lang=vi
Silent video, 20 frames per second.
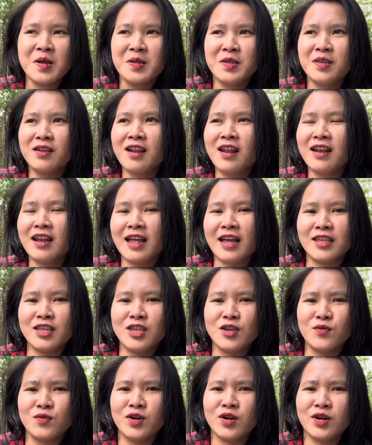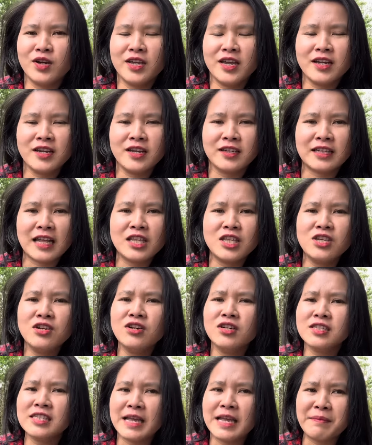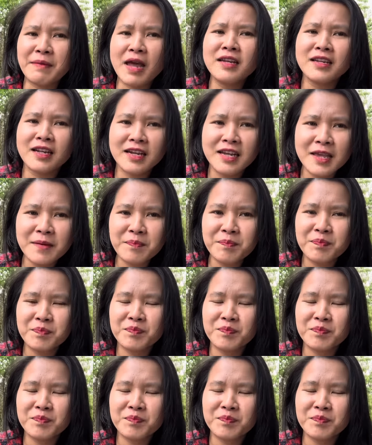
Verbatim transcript: cho nên là nhiều người ấy, người ta chưa xem hết clip